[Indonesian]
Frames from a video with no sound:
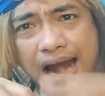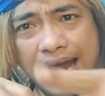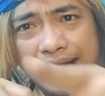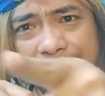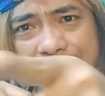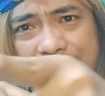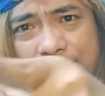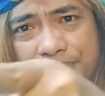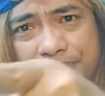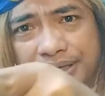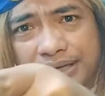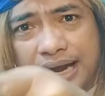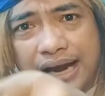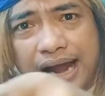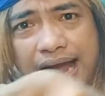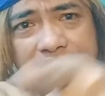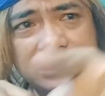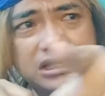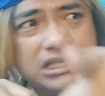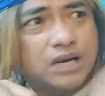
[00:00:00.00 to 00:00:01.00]
akhirnya
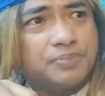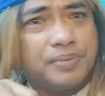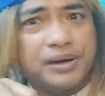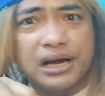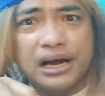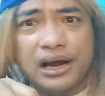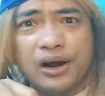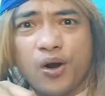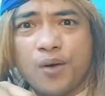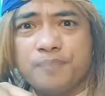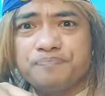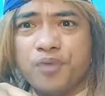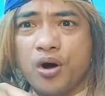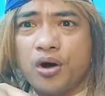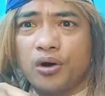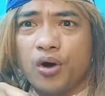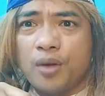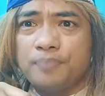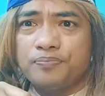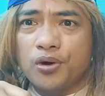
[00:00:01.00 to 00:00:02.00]
mereka ngaji kepada
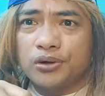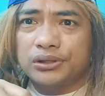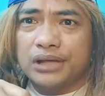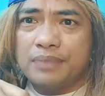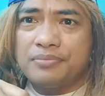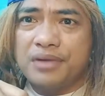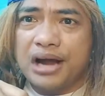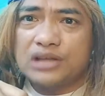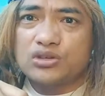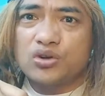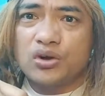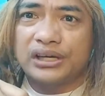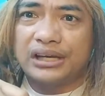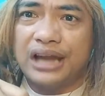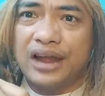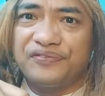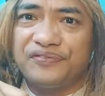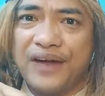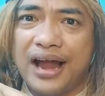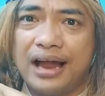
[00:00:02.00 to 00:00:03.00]
kelompok-kelompok yang mengasong
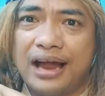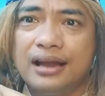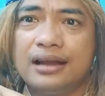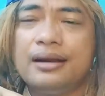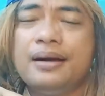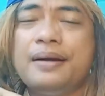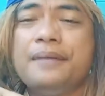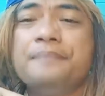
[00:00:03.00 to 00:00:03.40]
khilafah.